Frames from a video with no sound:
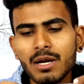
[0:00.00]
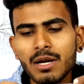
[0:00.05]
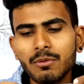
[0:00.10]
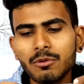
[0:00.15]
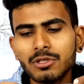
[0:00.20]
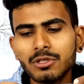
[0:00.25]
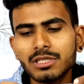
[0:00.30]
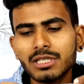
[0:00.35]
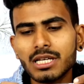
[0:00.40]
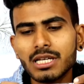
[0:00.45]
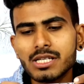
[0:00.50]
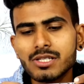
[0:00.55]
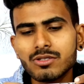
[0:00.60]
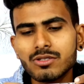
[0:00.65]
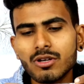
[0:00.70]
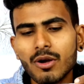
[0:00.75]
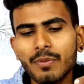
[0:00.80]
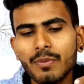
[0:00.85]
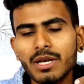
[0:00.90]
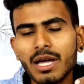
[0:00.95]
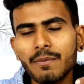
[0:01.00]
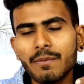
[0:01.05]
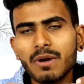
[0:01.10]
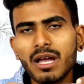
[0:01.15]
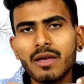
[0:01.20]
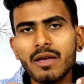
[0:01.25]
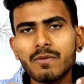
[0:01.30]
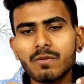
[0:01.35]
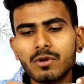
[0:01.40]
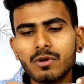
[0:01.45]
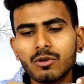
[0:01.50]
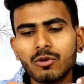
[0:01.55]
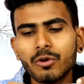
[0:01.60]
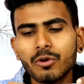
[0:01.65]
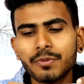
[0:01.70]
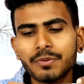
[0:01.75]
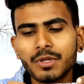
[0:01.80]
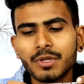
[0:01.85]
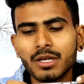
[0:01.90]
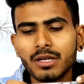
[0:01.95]
पे आपको दिखेगा शॉप नाम का
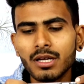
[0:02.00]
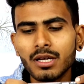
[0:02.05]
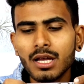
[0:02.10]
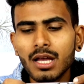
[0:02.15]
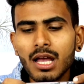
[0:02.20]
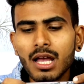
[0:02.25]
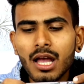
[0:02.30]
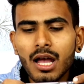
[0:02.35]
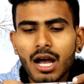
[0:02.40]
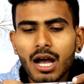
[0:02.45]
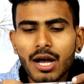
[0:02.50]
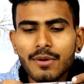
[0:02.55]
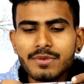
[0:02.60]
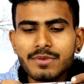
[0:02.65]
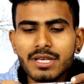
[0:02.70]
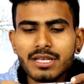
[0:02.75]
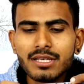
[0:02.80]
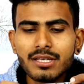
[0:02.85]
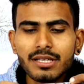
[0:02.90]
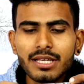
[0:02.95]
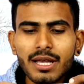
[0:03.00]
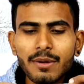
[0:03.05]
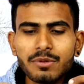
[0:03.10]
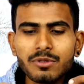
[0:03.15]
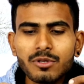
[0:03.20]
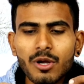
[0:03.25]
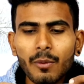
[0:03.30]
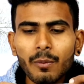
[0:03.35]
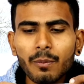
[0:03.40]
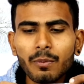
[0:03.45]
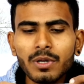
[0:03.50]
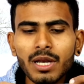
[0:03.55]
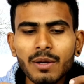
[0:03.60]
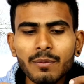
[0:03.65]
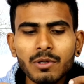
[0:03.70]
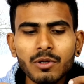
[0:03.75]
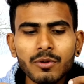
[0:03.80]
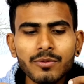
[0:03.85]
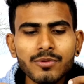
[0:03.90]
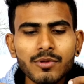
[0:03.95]
ऑप्शन आप जैसे ही आप शॉप
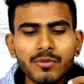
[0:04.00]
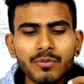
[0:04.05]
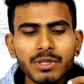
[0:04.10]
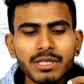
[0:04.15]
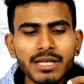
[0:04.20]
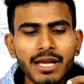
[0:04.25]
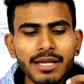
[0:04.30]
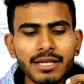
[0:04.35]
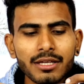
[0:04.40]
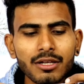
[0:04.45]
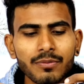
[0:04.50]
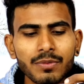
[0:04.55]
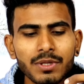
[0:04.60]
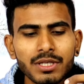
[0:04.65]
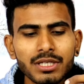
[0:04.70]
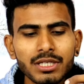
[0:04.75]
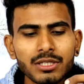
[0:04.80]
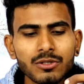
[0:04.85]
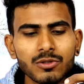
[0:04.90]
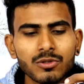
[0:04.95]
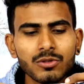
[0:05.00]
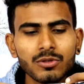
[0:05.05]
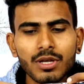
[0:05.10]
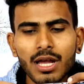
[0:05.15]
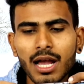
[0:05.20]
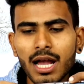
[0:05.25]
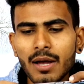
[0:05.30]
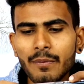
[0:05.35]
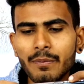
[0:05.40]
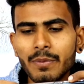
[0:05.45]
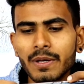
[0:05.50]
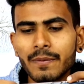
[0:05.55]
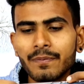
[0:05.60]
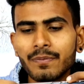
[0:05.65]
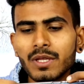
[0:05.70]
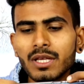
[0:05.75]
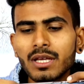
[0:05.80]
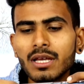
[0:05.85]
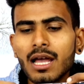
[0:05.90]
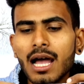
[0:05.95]
नाम के ऑप्शन पे जाएंगे अब देखिए दोस्तों यहाँ पे
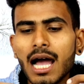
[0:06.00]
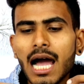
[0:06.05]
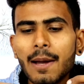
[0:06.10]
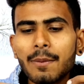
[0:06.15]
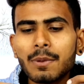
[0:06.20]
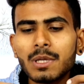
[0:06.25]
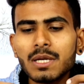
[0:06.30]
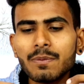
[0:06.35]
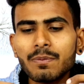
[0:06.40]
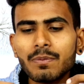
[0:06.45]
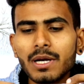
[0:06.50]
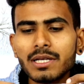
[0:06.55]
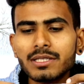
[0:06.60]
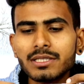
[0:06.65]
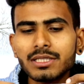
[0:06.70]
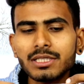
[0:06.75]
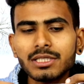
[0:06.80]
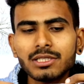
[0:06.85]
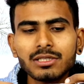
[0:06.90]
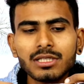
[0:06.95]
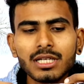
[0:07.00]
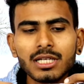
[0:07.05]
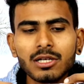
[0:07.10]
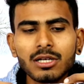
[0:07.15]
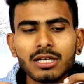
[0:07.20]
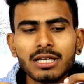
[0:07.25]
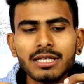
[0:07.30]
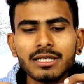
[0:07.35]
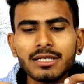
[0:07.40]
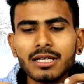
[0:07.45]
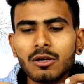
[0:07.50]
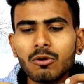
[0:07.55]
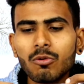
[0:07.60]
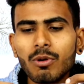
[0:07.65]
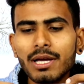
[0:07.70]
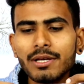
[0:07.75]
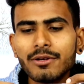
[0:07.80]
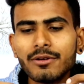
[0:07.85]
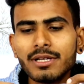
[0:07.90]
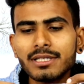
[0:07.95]
आपके पास इसका क्लेन का
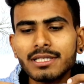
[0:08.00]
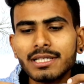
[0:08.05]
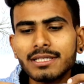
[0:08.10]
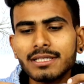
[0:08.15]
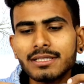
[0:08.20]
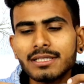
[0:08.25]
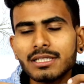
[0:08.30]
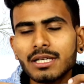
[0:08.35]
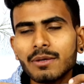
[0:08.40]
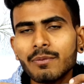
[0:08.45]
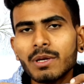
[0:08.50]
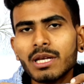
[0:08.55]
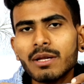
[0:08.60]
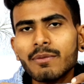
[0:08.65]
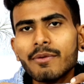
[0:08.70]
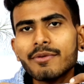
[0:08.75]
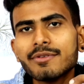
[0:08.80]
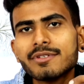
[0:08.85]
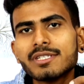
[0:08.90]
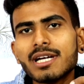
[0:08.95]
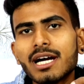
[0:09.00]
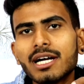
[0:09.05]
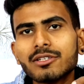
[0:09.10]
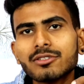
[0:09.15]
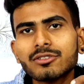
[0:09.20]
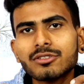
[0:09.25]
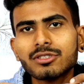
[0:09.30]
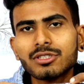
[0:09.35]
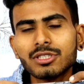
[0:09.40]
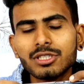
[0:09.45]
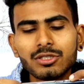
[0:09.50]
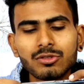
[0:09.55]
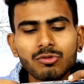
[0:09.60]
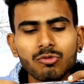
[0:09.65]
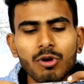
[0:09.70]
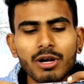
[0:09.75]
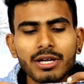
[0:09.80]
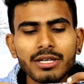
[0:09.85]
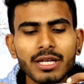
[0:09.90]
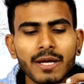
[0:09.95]
क्वाइन होना चाहिए जैसे कि मेरे में चार सौ तीस
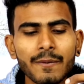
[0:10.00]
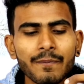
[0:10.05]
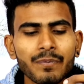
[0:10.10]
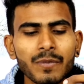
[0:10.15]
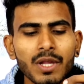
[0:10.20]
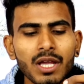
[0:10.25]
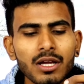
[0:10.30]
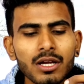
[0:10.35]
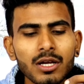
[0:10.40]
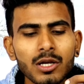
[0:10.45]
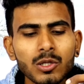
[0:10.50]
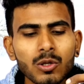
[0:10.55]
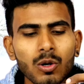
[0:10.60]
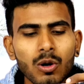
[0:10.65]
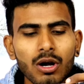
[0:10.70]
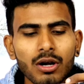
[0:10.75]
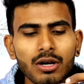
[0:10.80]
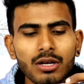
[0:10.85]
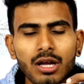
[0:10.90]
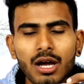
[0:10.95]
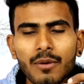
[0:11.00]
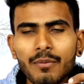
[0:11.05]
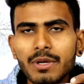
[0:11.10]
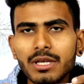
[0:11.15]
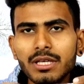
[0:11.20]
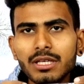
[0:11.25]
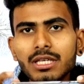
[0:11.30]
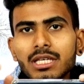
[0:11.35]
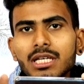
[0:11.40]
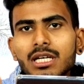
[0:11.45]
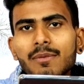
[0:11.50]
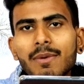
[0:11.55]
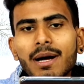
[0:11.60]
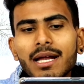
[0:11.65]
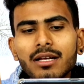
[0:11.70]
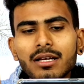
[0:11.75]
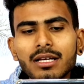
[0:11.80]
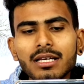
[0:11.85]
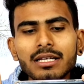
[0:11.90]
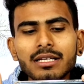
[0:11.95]
क्वाइन है तो अगर हम एक
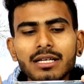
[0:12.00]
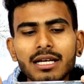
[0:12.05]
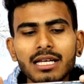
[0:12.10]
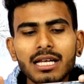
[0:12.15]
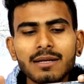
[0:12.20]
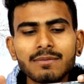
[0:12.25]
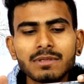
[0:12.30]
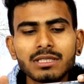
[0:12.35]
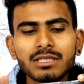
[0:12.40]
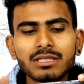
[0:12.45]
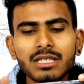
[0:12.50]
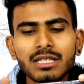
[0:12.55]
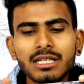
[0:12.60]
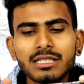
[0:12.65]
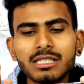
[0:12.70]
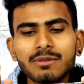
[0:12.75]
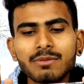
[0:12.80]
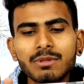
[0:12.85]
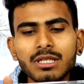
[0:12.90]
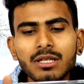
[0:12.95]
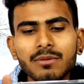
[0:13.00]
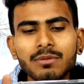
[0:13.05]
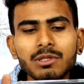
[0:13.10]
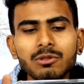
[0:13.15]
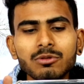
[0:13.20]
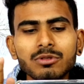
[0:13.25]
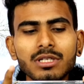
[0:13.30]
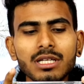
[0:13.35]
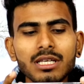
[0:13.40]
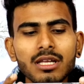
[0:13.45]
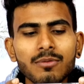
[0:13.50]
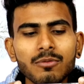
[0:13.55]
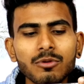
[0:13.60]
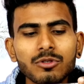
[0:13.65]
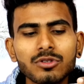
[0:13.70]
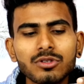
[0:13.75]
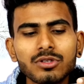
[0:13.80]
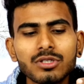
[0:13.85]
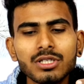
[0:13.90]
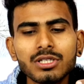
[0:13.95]
बार क्लेन का नाम चेंज करना चाहिए मतलब कि उसके लिए हमको
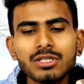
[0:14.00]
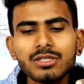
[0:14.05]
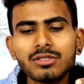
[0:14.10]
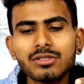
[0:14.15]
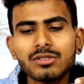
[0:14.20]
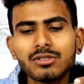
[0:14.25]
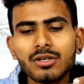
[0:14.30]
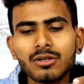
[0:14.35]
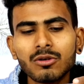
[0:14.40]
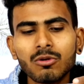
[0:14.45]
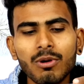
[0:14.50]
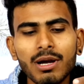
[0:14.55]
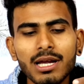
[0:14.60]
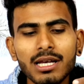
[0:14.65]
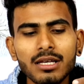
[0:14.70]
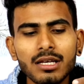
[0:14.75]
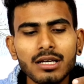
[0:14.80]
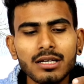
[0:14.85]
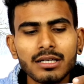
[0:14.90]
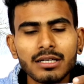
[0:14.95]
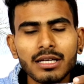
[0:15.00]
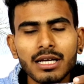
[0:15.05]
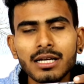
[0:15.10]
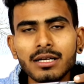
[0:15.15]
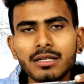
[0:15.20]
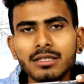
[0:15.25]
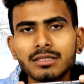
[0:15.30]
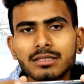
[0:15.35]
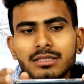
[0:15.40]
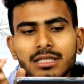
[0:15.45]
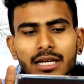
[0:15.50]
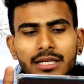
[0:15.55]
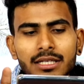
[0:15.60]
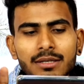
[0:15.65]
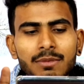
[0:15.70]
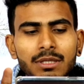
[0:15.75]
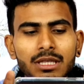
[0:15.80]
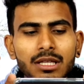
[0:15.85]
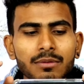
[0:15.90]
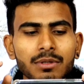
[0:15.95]
तीन सौ क्वाइन लगना
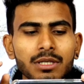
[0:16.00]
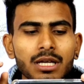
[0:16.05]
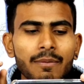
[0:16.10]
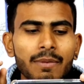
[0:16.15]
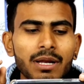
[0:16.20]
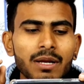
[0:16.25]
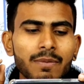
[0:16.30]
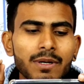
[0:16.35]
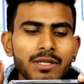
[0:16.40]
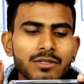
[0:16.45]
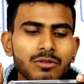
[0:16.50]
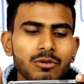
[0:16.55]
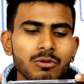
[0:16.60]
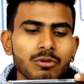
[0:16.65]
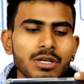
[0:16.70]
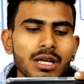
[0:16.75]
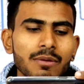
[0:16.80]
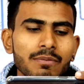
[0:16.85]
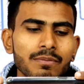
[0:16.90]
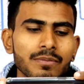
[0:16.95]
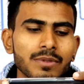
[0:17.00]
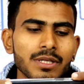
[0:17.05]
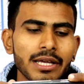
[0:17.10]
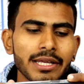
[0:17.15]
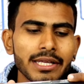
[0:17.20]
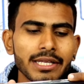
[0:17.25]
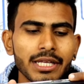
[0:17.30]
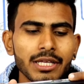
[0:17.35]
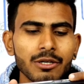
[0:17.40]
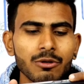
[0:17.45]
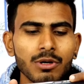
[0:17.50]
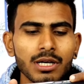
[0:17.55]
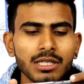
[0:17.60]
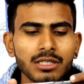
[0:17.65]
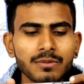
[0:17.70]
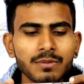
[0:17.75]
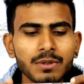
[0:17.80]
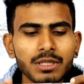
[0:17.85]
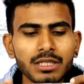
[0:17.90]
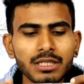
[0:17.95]
चाहिए मतलब कि हमारे पास होना चाहिए नहीं होगा
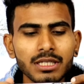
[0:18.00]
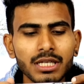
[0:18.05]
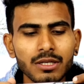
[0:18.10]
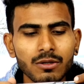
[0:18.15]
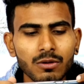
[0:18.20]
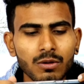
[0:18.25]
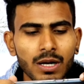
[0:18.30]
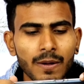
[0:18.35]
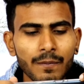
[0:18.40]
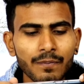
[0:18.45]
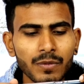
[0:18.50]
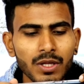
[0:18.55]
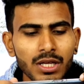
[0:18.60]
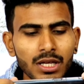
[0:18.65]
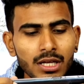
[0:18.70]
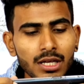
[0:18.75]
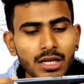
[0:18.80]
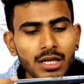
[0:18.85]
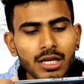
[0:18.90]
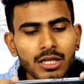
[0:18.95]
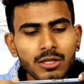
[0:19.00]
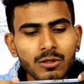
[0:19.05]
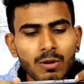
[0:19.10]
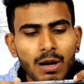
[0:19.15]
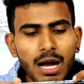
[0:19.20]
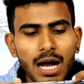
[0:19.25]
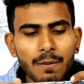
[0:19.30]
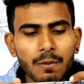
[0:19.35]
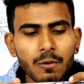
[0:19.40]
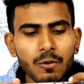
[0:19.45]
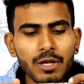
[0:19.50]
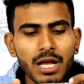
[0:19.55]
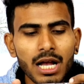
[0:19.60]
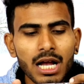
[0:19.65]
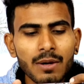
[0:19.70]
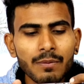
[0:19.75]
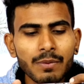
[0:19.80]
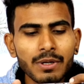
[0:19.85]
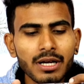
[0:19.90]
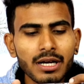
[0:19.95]
तब तक नहीं होगा तो आपको
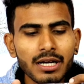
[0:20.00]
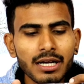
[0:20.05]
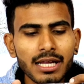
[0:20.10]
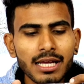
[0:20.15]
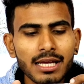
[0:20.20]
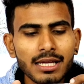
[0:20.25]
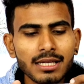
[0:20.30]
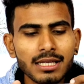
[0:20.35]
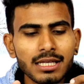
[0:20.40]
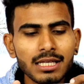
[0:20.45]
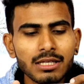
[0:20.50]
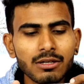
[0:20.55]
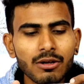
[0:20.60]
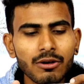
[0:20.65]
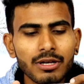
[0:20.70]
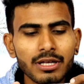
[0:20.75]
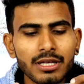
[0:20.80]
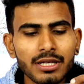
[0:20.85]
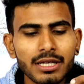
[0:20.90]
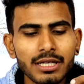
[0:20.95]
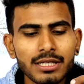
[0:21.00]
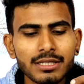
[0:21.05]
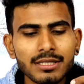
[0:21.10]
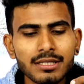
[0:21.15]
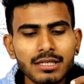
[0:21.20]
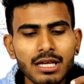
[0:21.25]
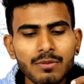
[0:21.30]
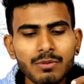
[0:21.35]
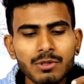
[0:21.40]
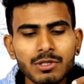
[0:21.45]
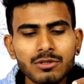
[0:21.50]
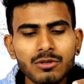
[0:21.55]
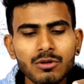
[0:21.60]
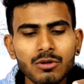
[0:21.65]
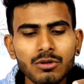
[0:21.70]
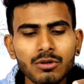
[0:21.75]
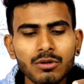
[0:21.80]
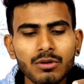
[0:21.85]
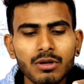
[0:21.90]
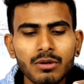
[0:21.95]
यहाँ पे करना है क्लिक और ऐसे आप इसको